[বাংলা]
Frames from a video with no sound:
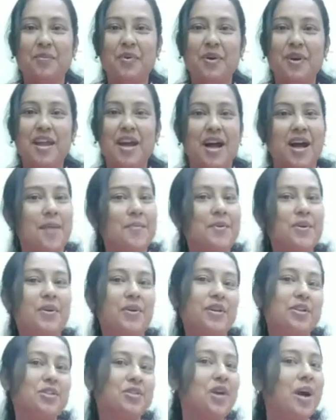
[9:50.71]
বলে আমি
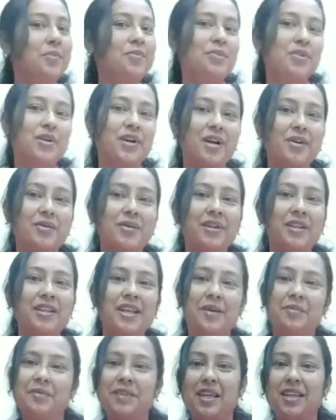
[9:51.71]
ওকে সব জোগাড় করে
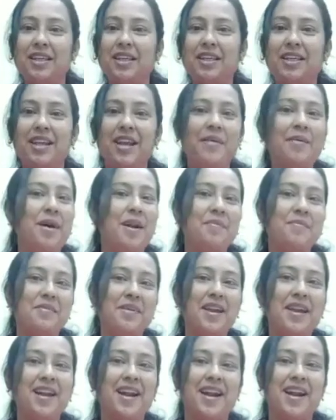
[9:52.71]
দিলাম দেখিয়ে দিলাম আর
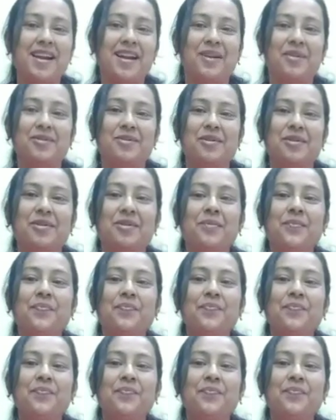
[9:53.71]
মেয়ে রান্না করলো